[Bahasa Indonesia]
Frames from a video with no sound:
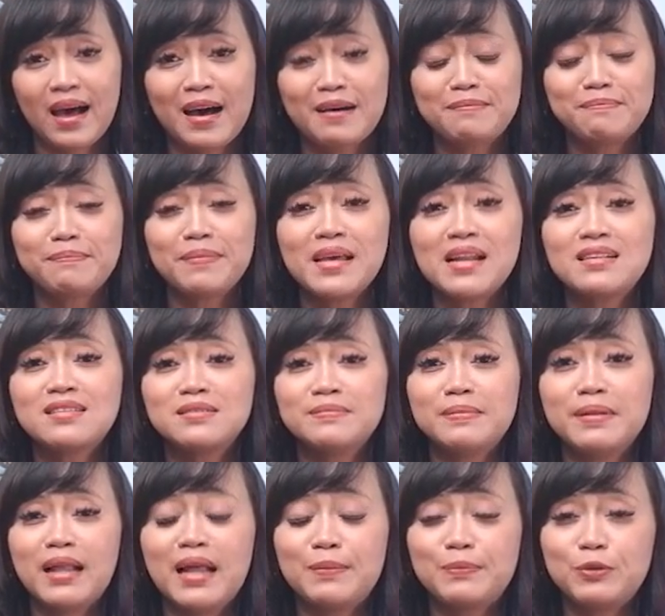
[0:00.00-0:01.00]
Hampir
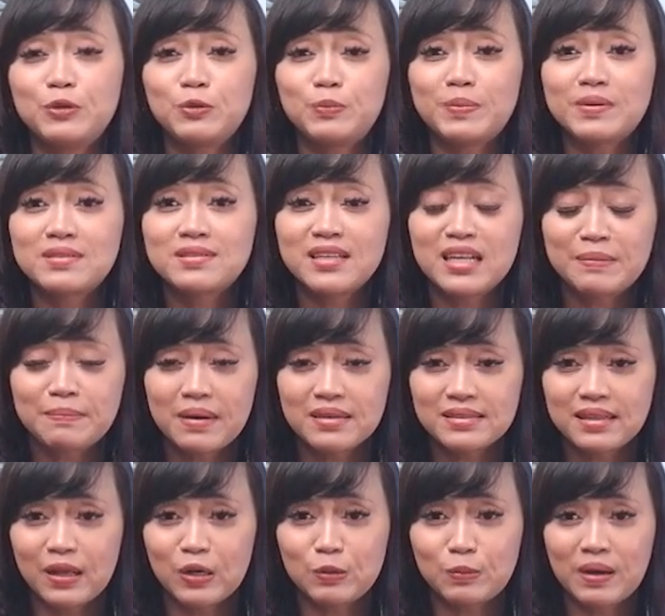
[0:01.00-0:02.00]
90%
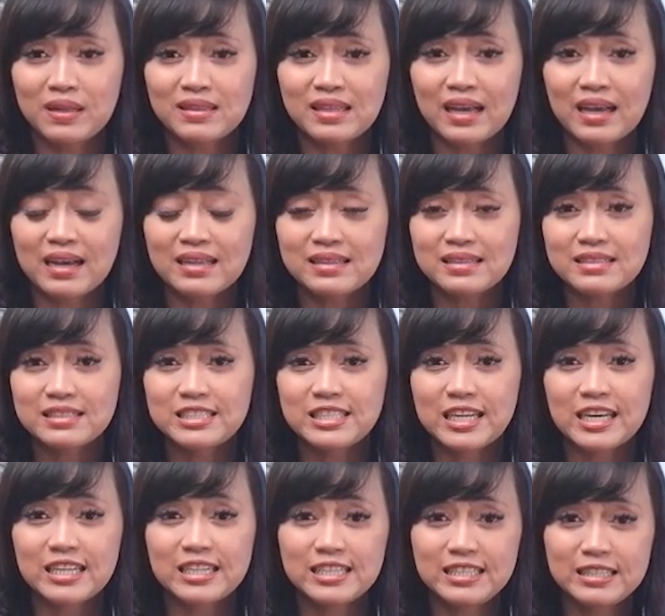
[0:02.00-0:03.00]
masalah rumah tangga
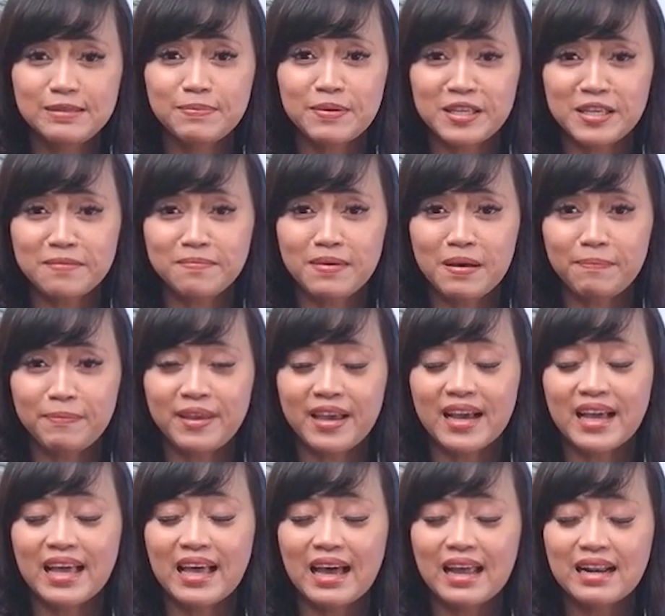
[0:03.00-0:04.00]
terjadi
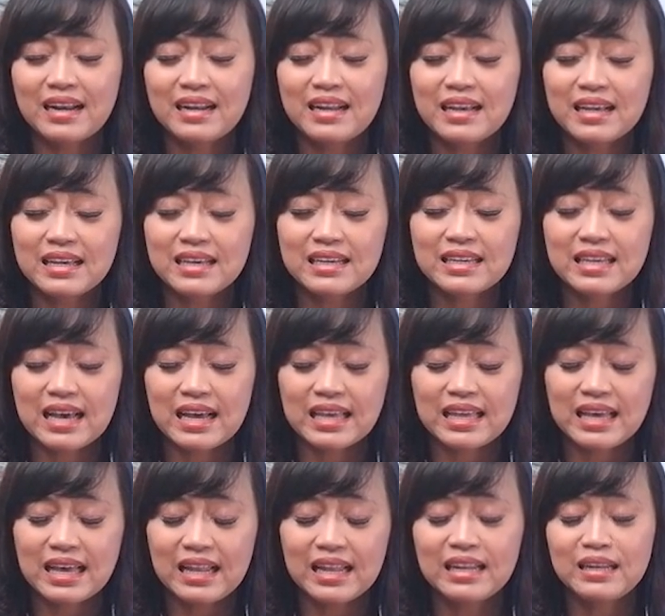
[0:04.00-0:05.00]
penyebabnya karena
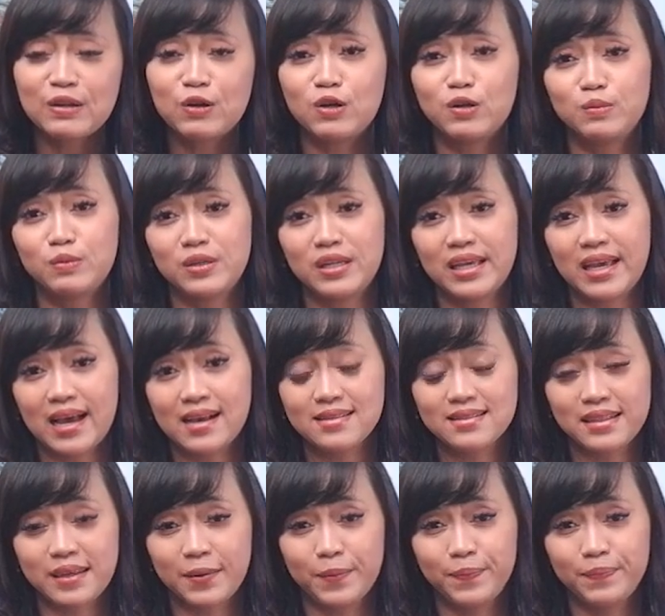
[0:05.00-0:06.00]
kegagalan
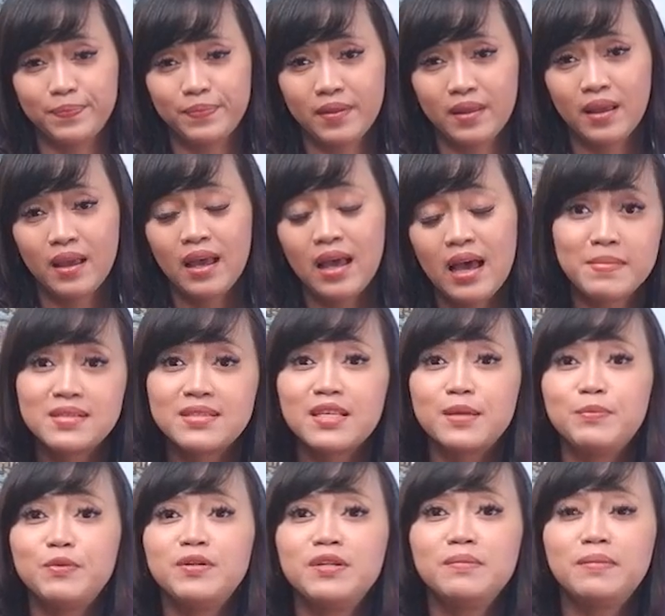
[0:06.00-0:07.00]
komunikasi.
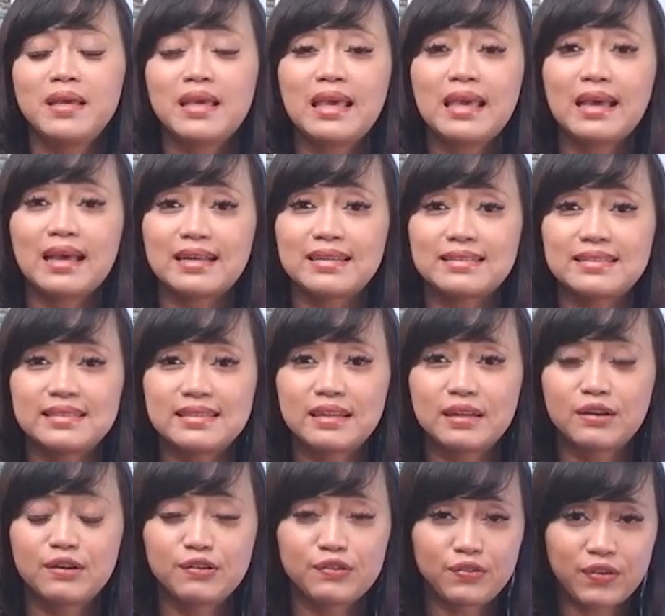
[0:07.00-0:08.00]
Meskipun demikian,
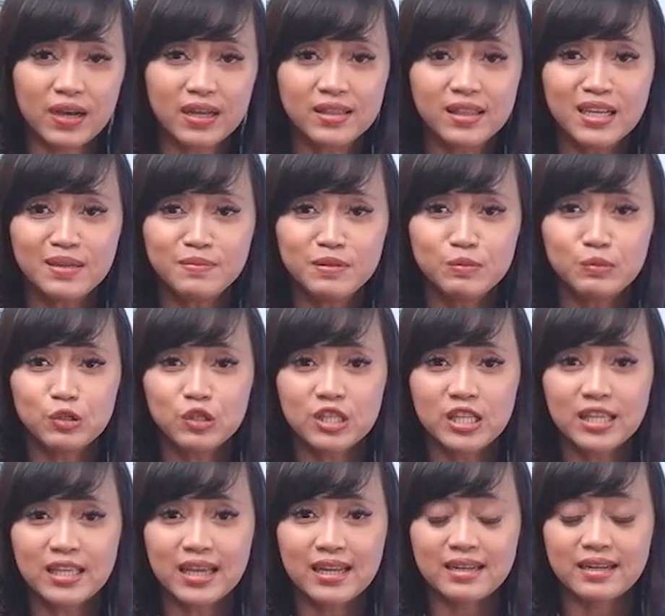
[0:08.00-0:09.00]
fakta
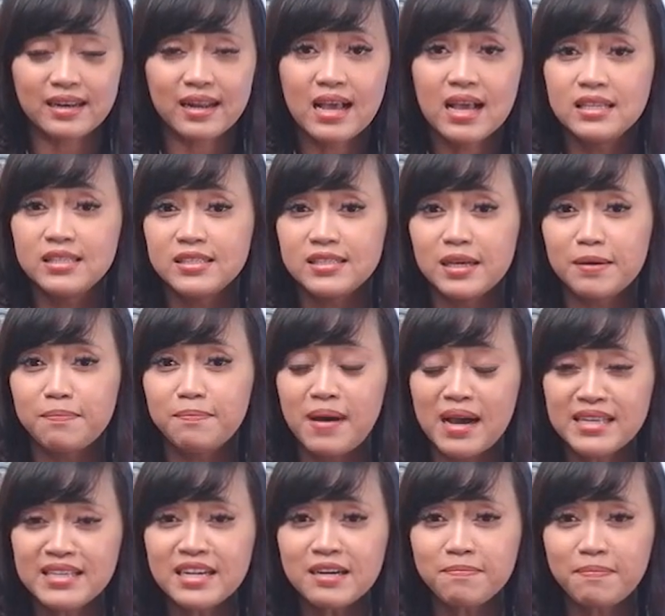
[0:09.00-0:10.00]
membuktikan jika
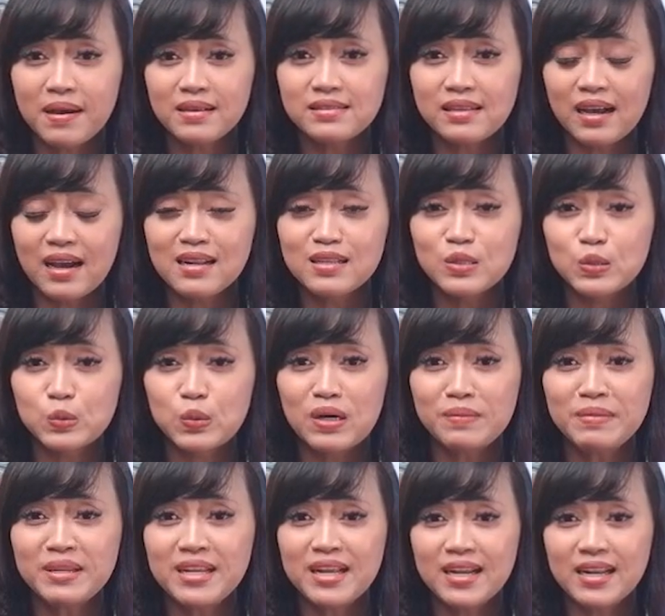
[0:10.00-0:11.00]
banyak pasangan
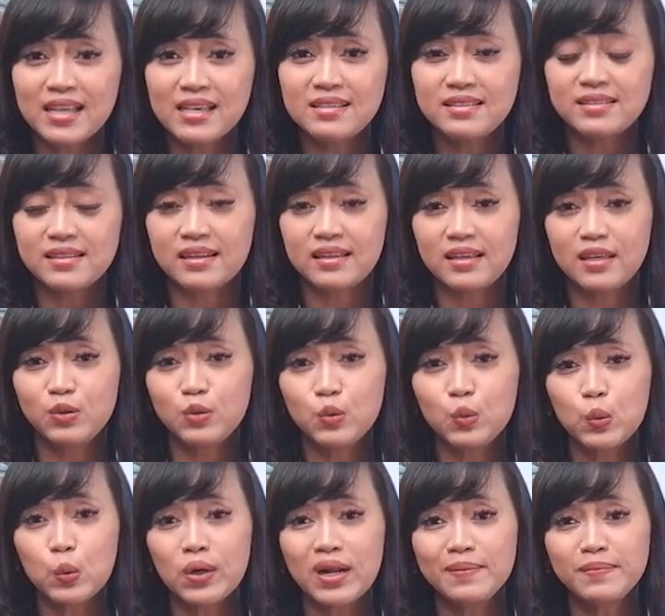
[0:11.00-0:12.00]
suami dan istri itu
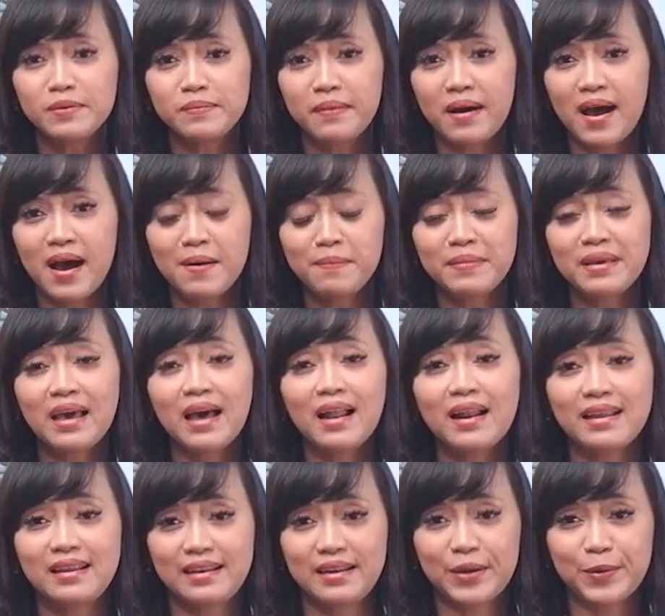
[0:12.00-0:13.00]
kurang memahami
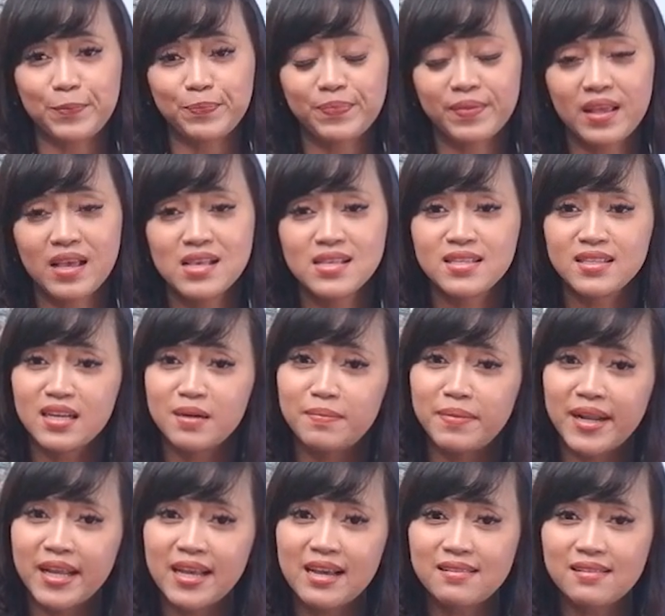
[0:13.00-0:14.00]
hal ini, sehingga
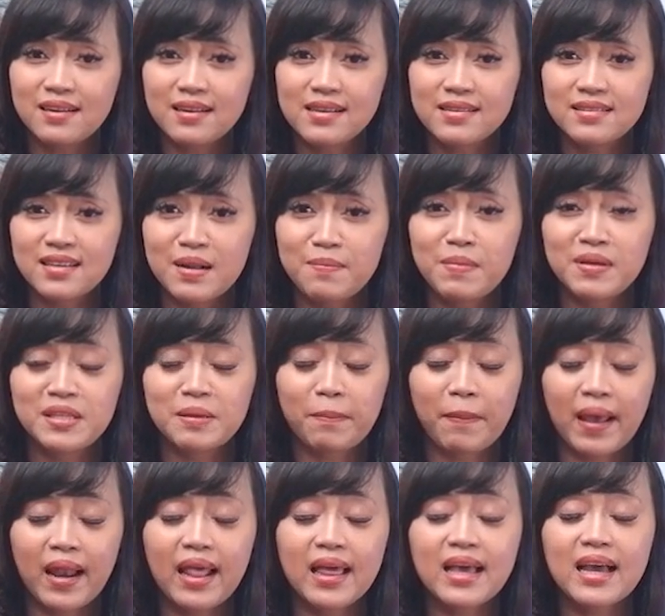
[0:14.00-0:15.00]
mereka terkesan
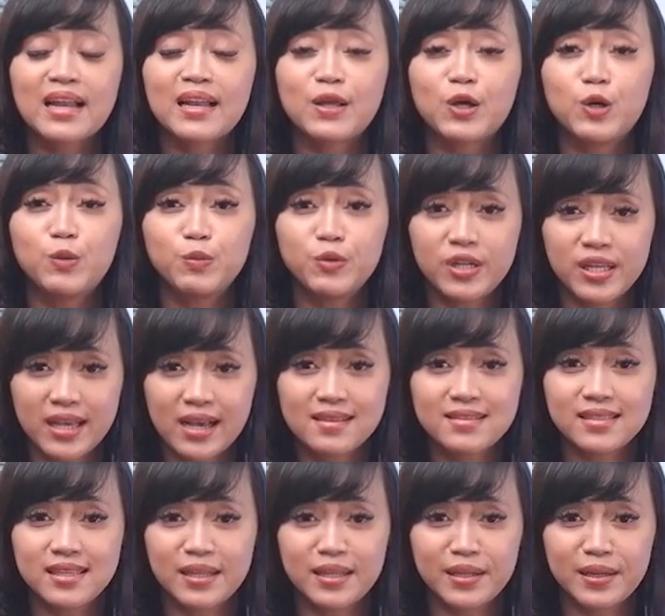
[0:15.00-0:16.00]
menyepelekan
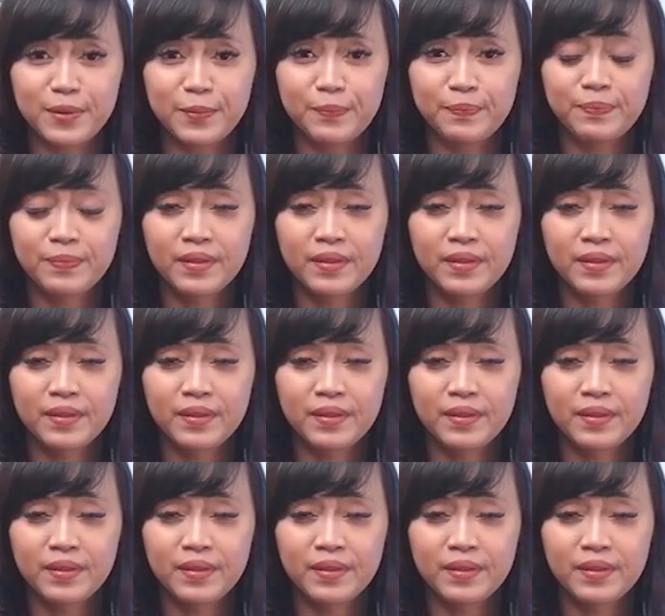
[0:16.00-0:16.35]
komunikasi ini.